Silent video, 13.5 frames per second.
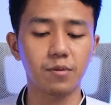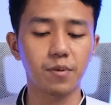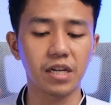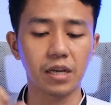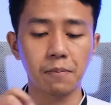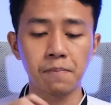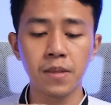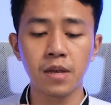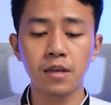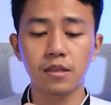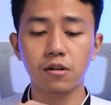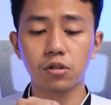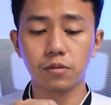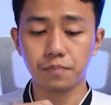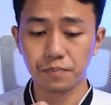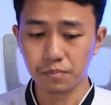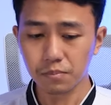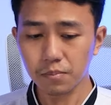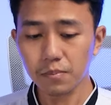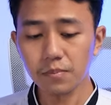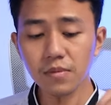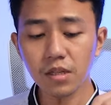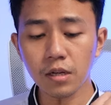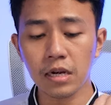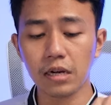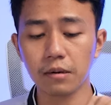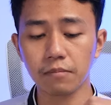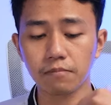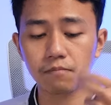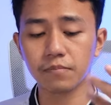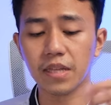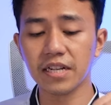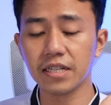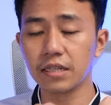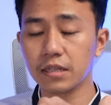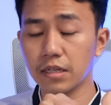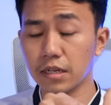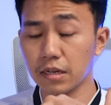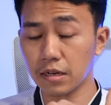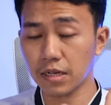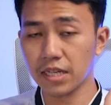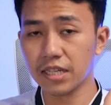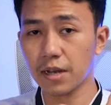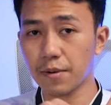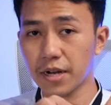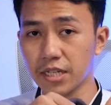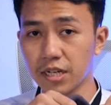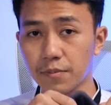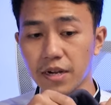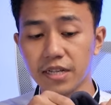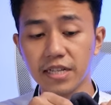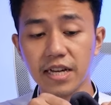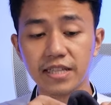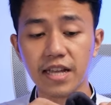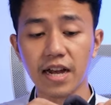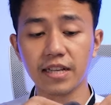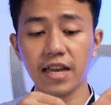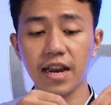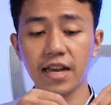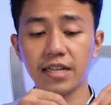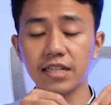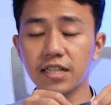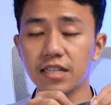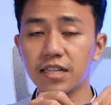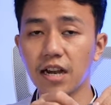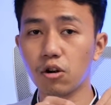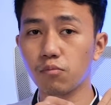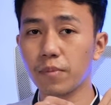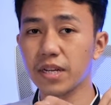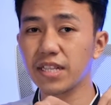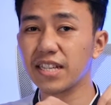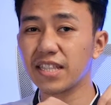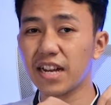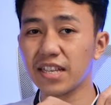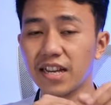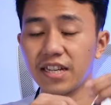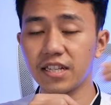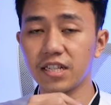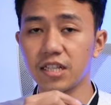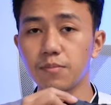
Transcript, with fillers: pribadi terus um, tadi kita bahas ke bagian tangnya lagi. Jadi kalau bagian tangnya ini